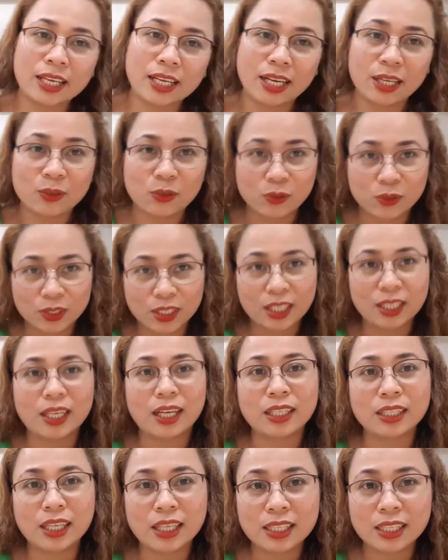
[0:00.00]
ay ganun din
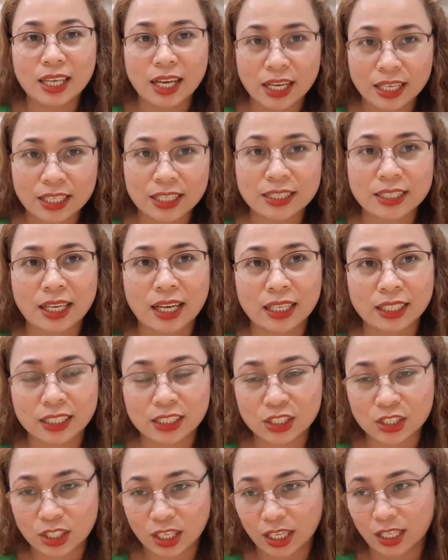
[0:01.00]
ang nangyari sa
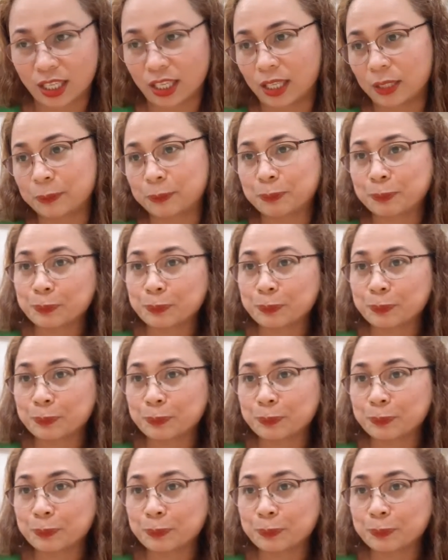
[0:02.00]
aking channel.